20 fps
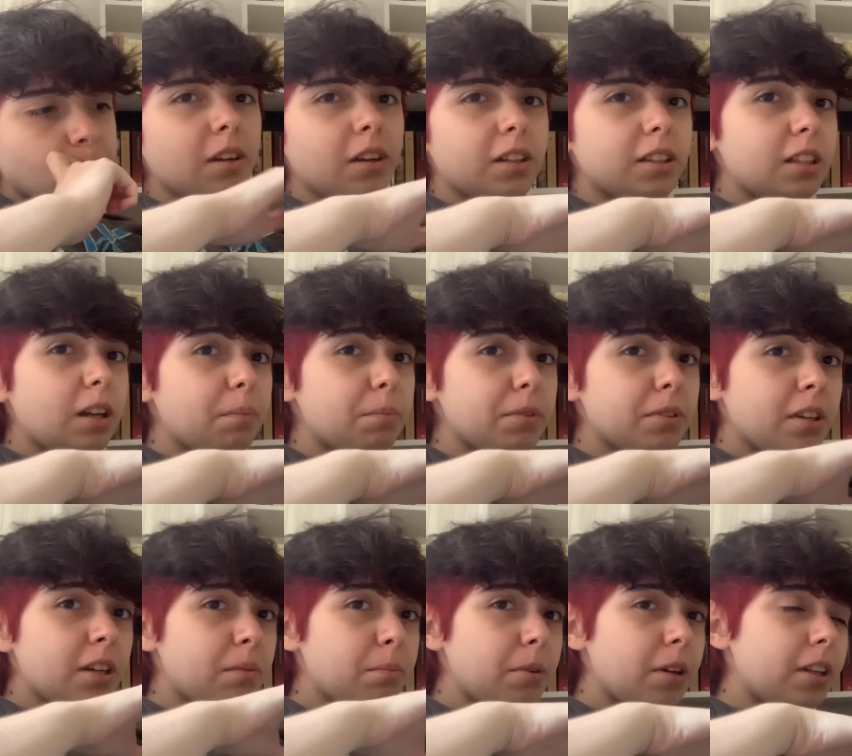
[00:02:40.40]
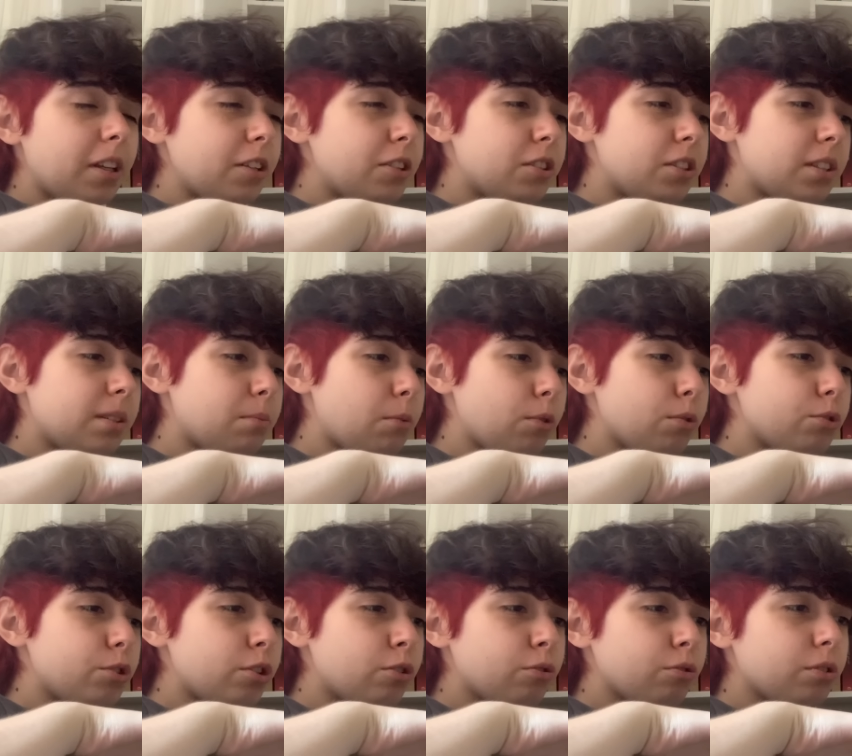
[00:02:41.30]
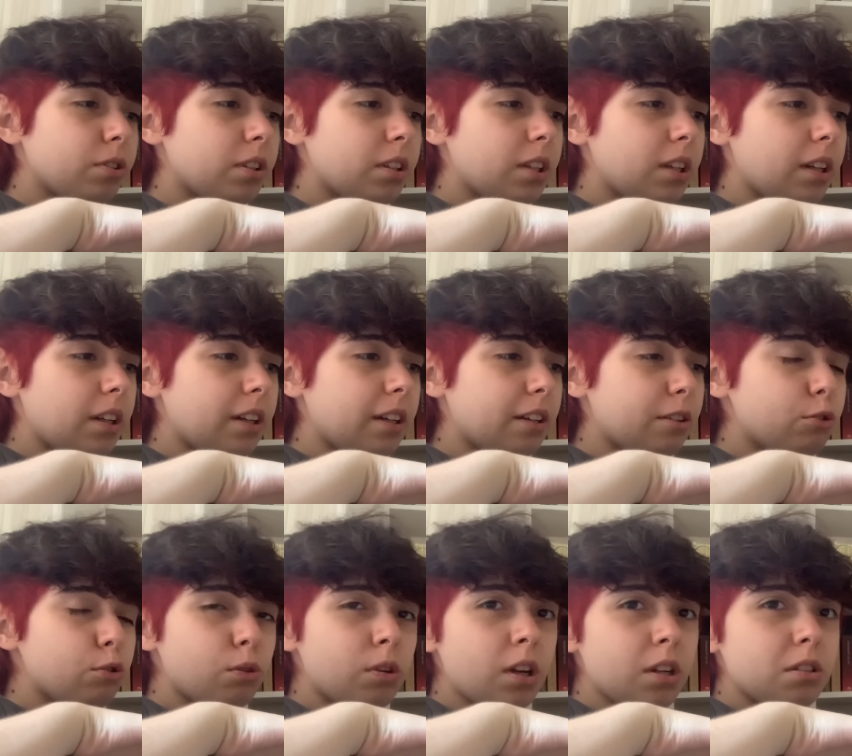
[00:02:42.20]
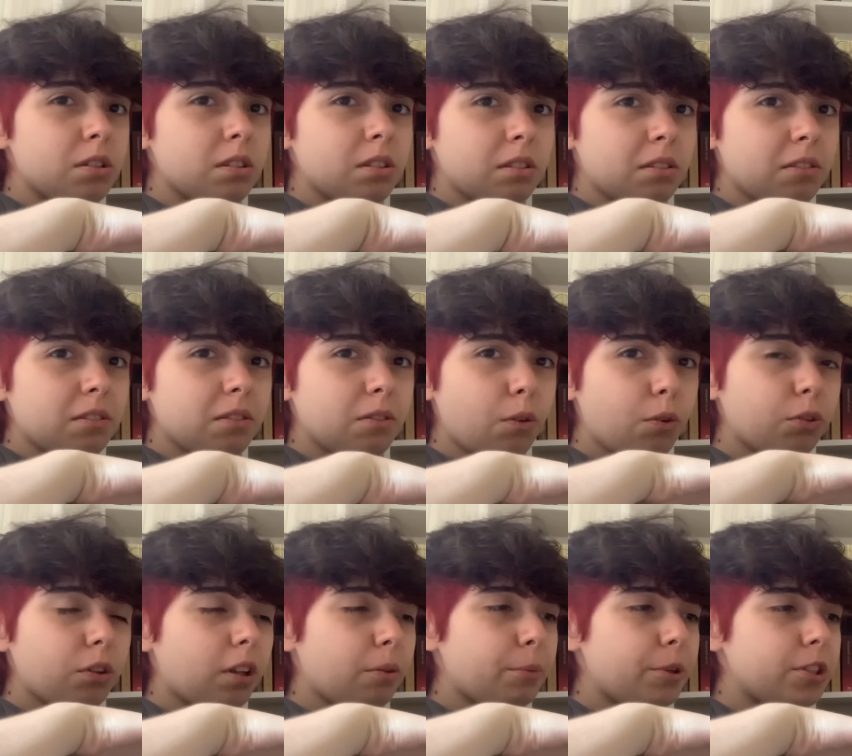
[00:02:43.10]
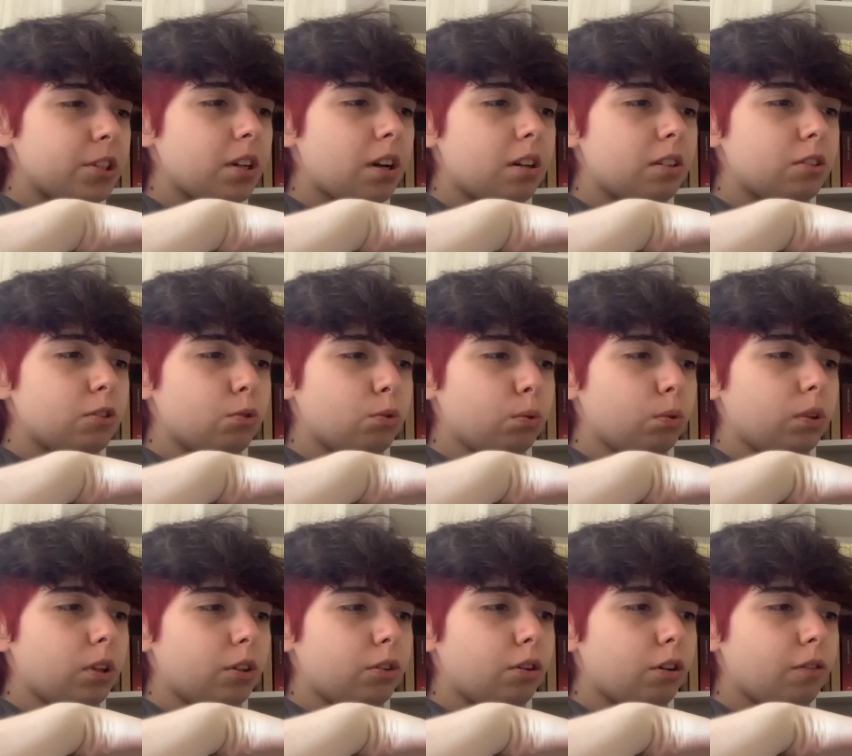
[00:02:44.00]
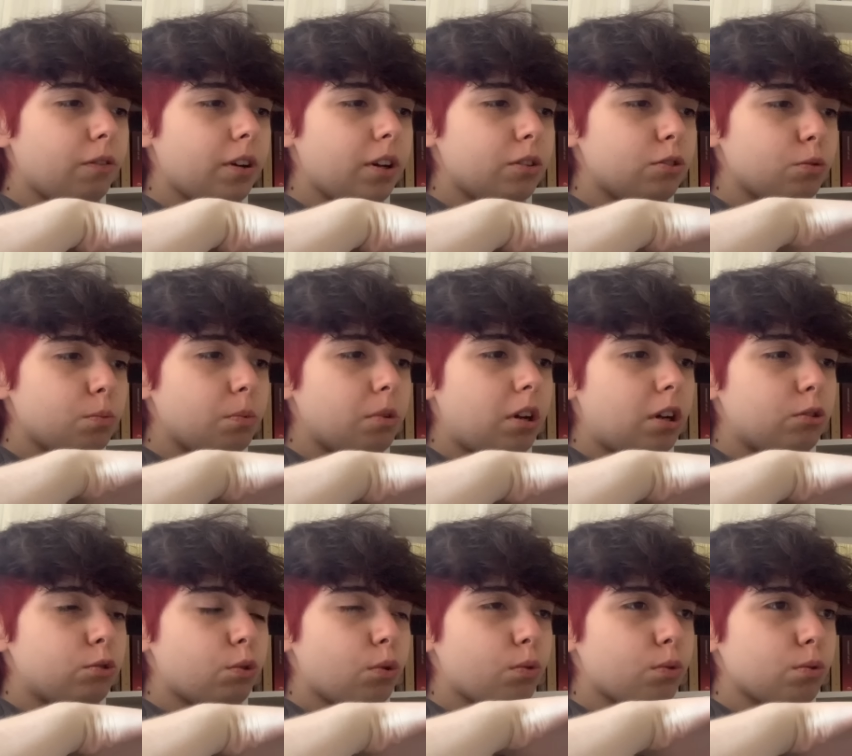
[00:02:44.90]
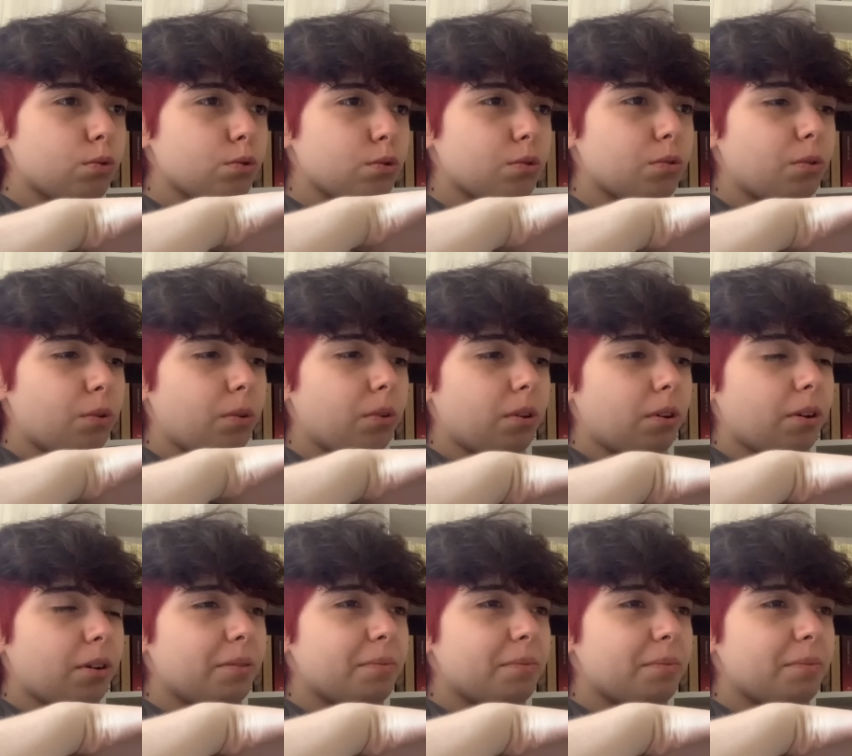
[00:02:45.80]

Kitapta tek bir eleştirim olacak. O da e, çok az noktalama işareti kullanıyor ve cümleler çok uzun oluyor.